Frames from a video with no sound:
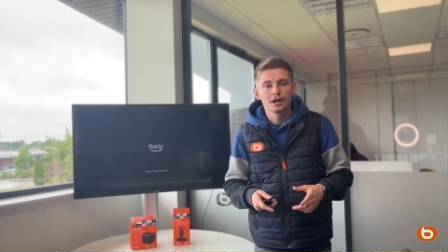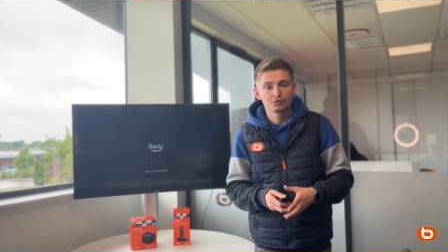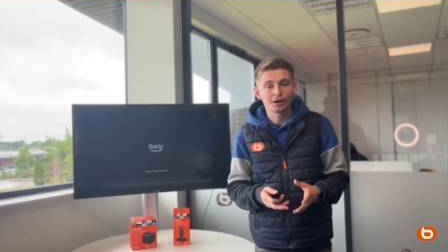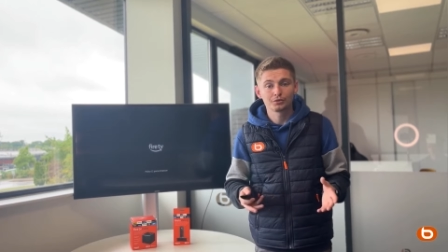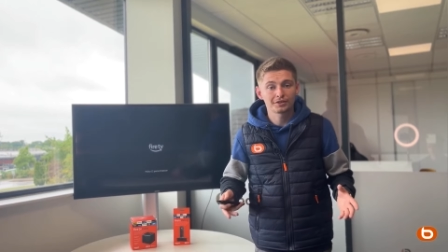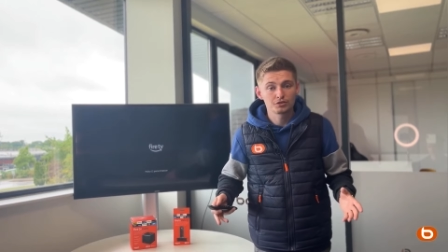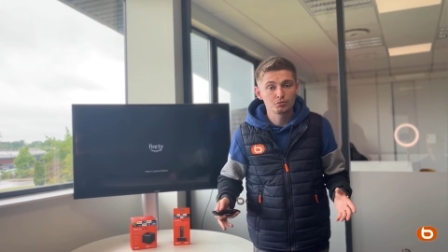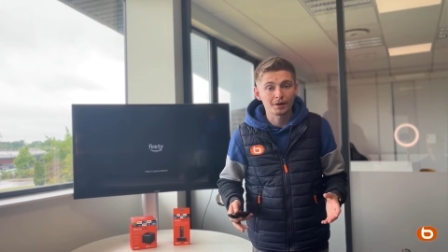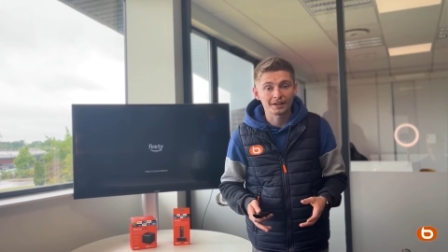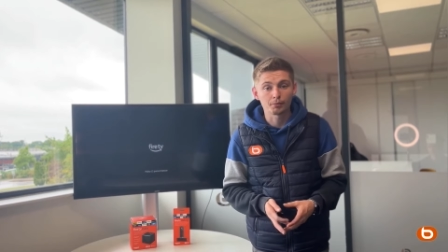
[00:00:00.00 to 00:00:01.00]
Je vous rassure, c'est
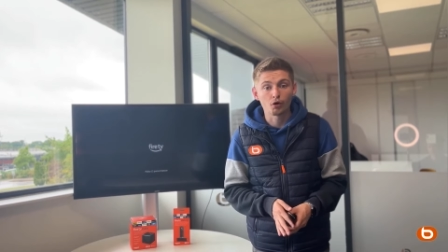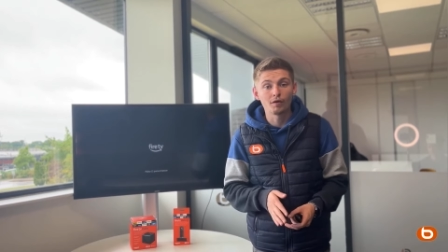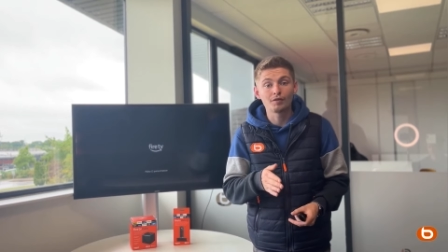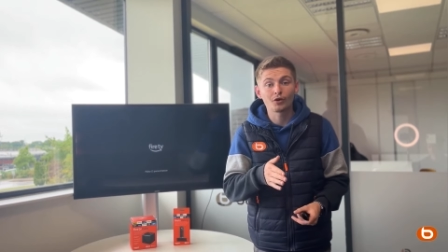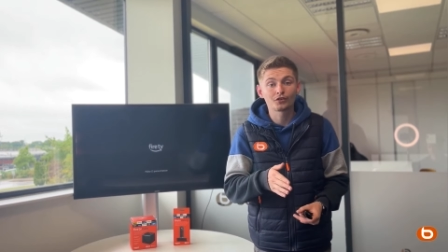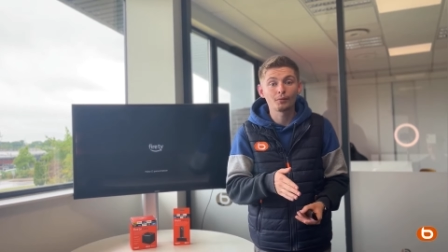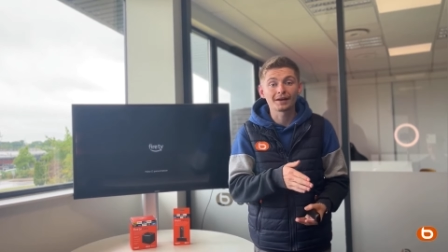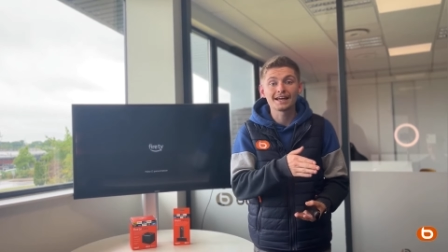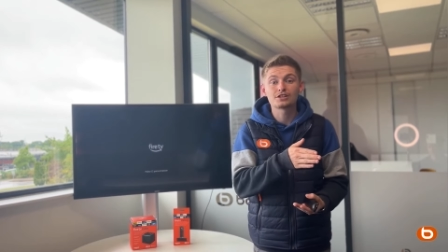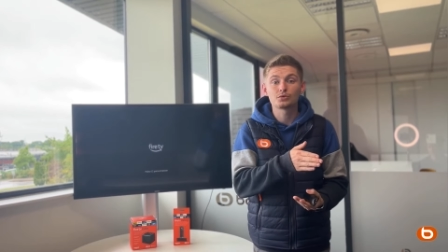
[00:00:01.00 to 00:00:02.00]
super simple. On va voir ensemble
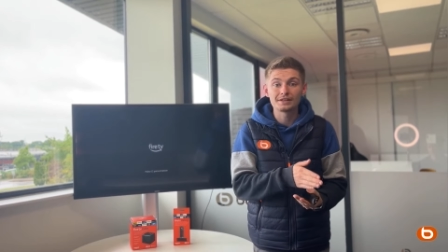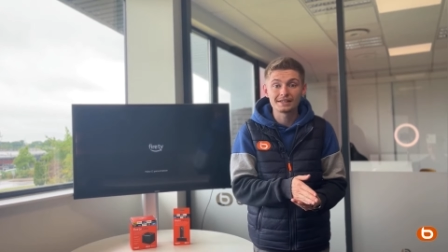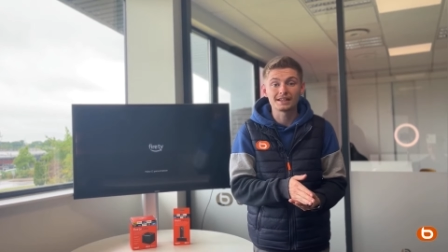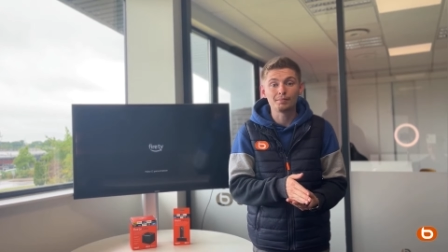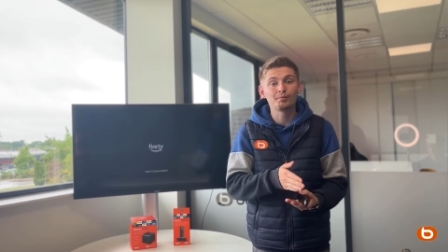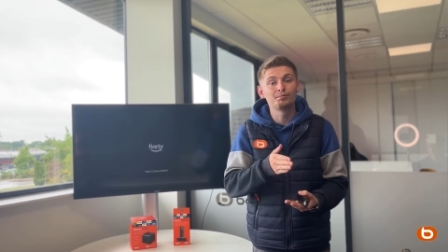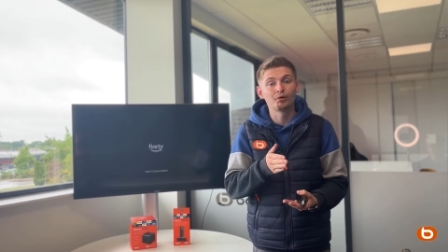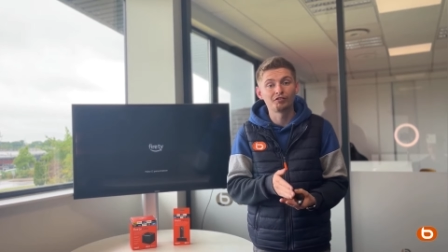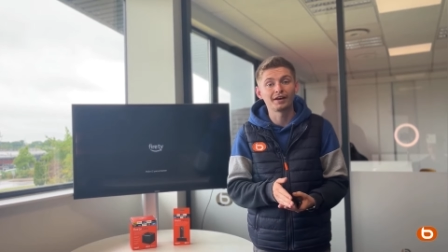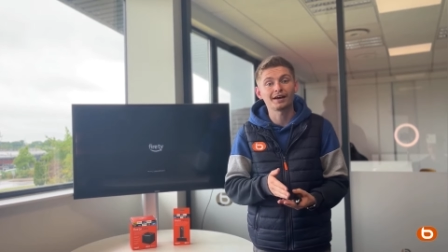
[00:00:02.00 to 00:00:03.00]
quelles sont les étapes
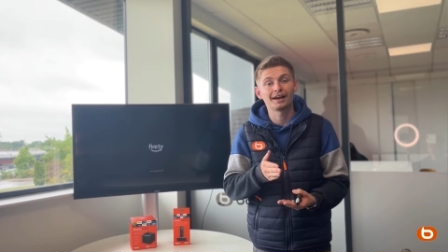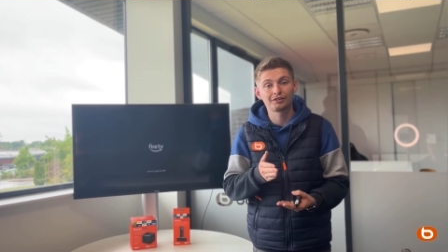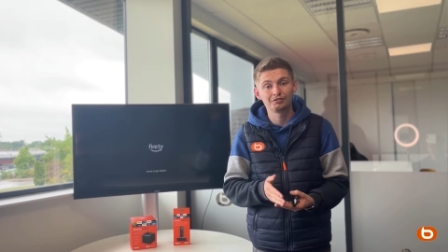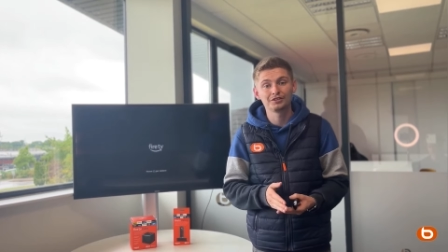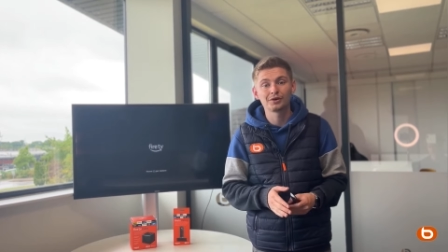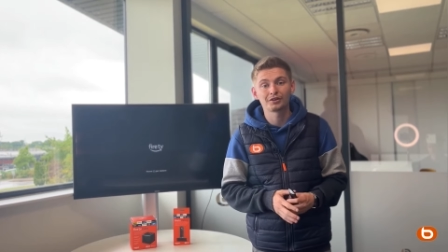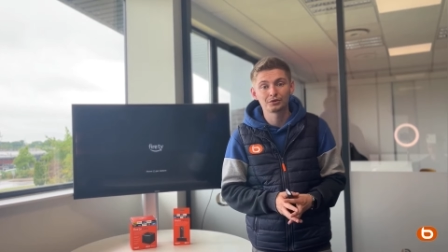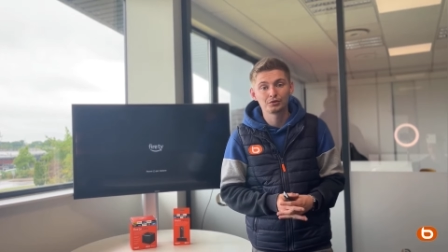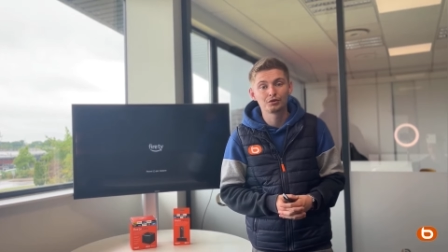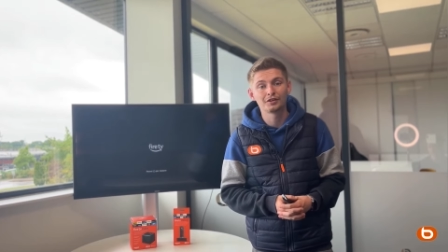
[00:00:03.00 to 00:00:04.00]
pour faire la configuration
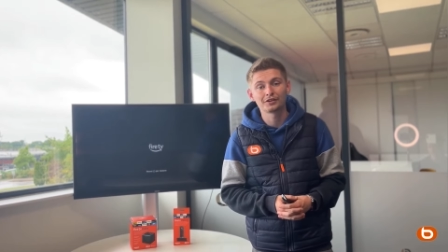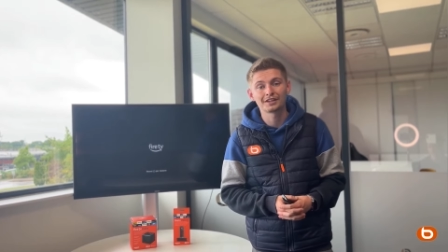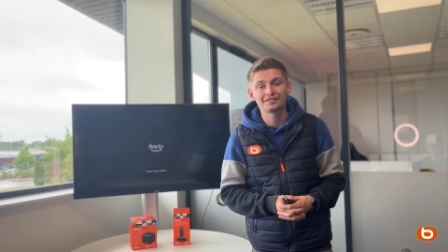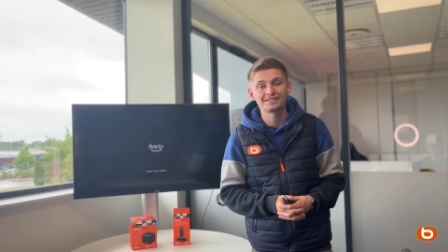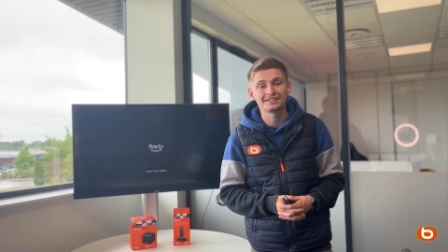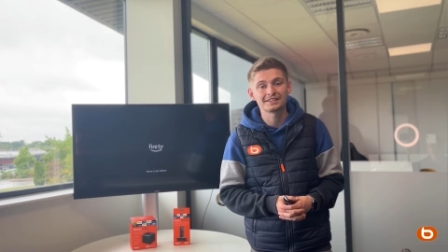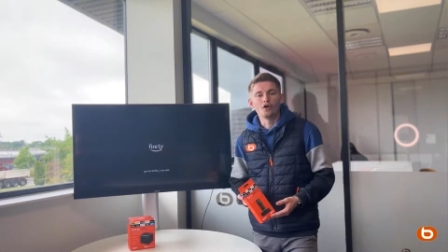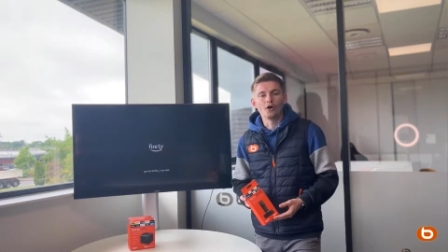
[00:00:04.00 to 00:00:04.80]
de votre Fire TV Stick.